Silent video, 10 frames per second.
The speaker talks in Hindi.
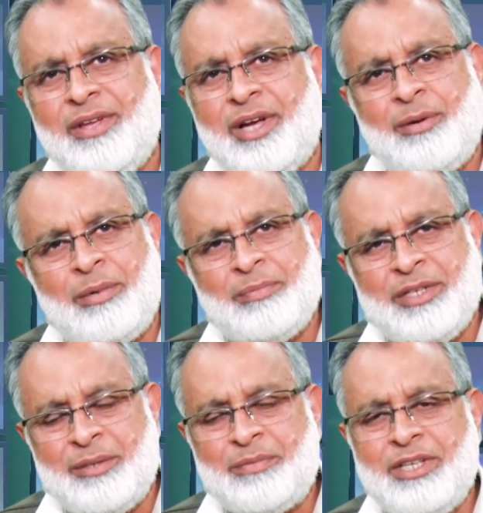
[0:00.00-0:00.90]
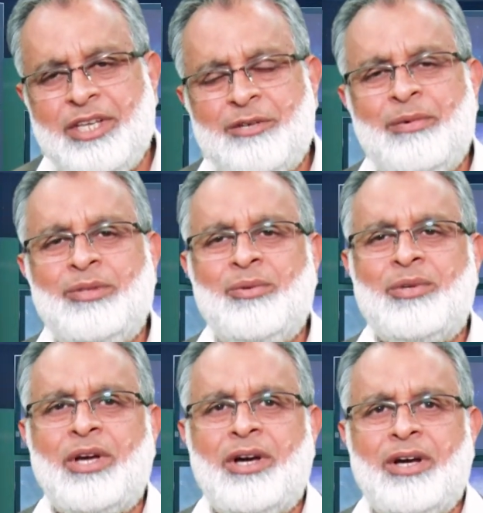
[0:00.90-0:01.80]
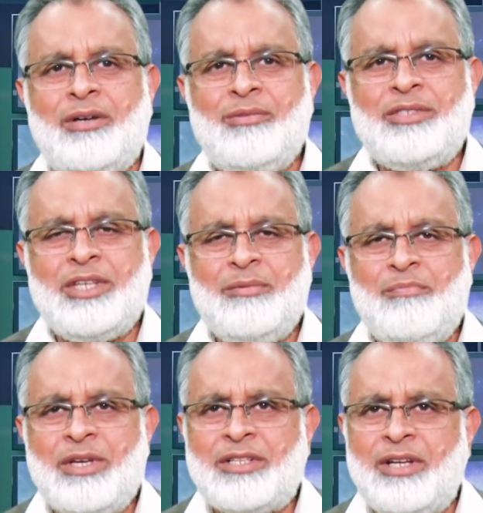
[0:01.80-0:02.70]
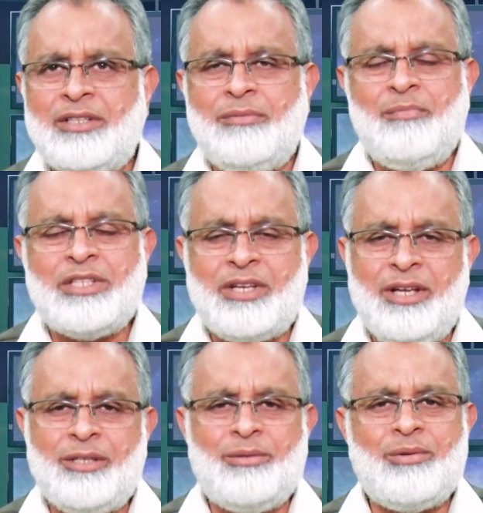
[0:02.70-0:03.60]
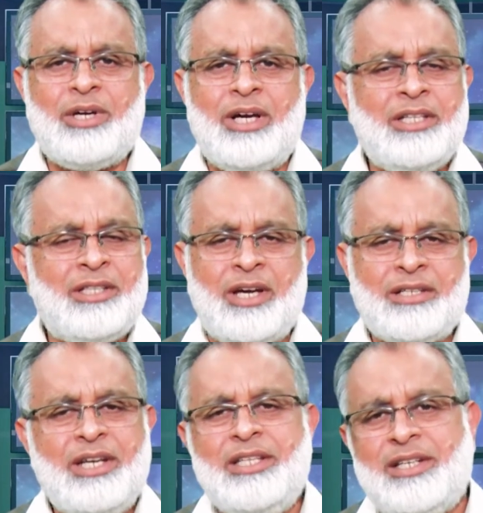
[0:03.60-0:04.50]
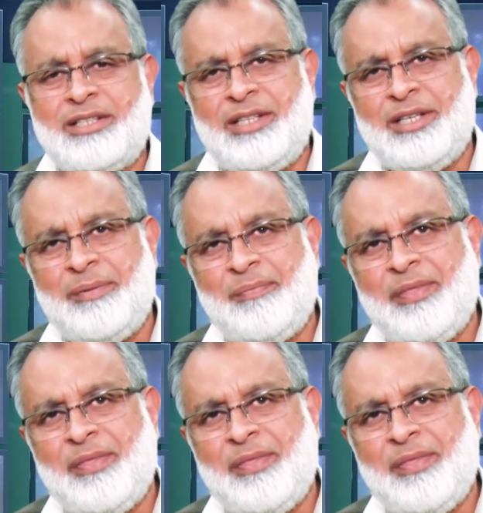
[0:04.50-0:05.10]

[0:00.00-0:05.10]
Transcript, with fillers: हम अपने रब की हमतों का उसकी मसल मसलहतों का इतराक नहीं रखते